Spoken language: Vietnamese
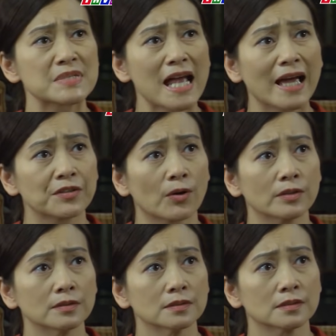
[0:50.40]
đã làm sai
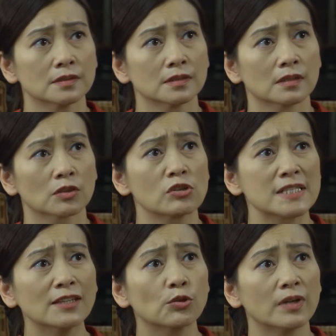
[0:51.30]
rồi Còn
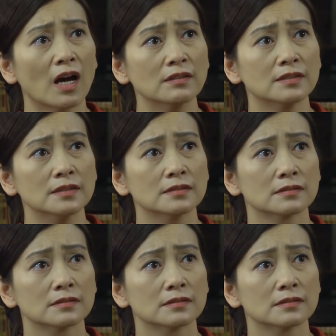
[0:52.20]
trách tụi nó nữa